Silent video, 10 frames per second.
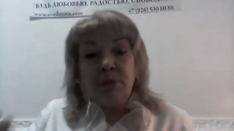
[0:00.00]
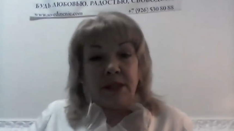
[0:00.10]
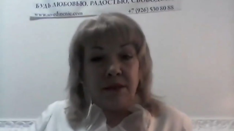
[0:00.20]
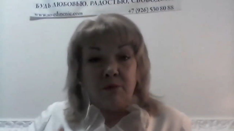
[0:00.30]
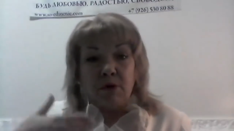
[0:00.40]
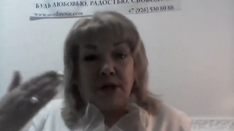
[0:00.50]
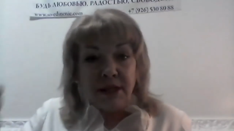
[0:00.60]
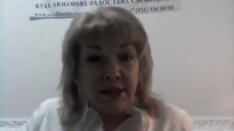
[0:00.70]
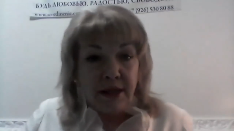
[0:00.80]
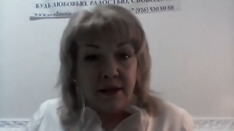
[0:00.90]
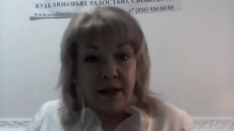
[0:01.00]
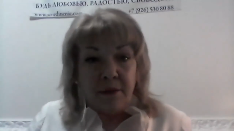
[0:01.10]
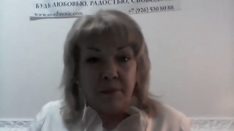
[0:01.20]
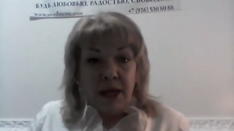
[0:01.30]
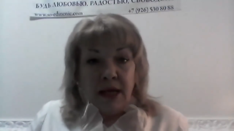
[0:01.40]
мы сегодня
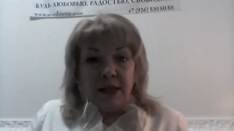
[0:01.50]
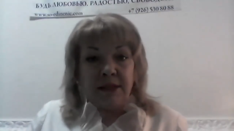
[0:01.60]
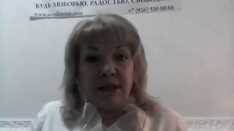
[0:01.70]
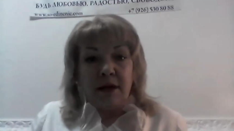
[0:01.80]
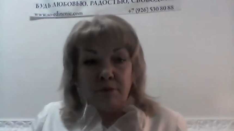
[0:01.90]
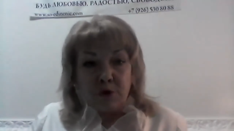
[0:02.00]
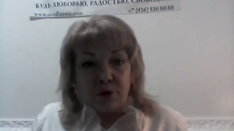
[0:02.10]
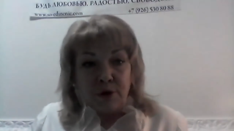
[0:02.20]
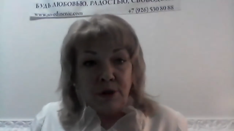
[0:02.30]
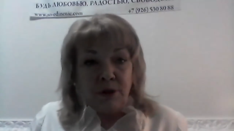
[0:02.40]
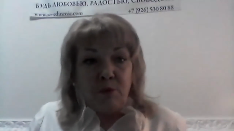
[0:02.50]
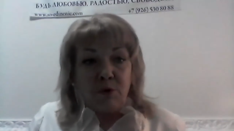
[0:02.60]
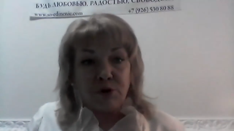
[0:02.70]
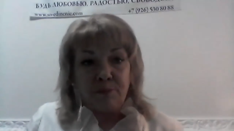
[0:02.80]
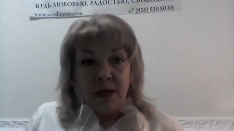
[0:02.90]
делаем из-за того, что не
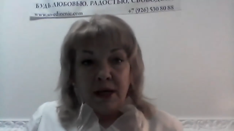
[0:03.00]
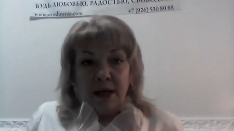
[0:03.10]
можем